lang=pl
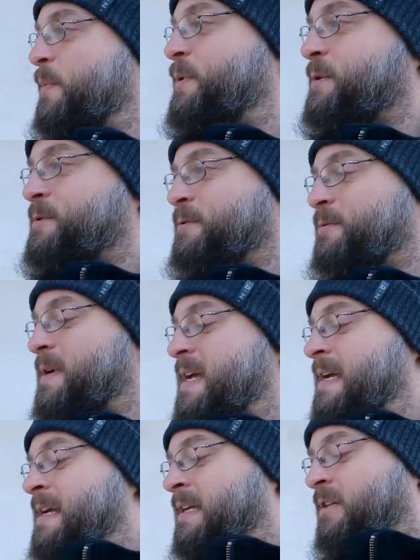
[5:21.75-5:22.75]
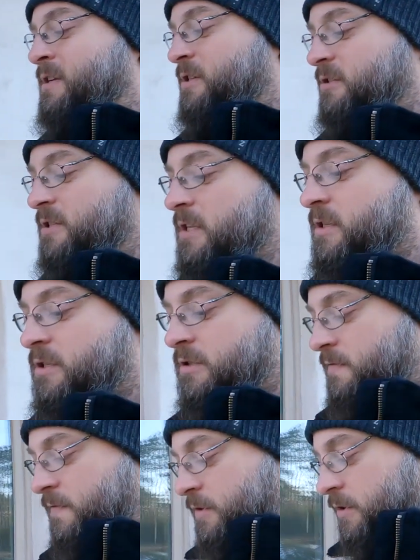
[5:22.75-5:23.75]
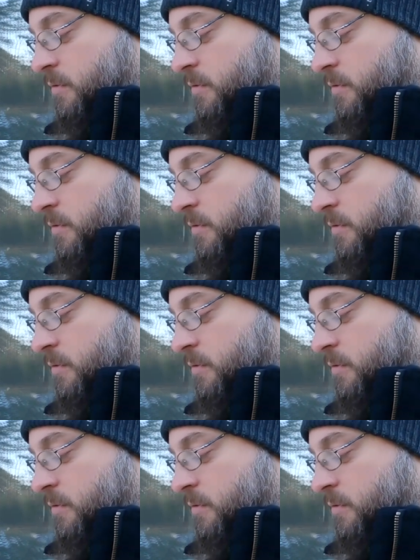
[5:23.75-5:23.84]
Po prostu to jest ściana rzeczywiście,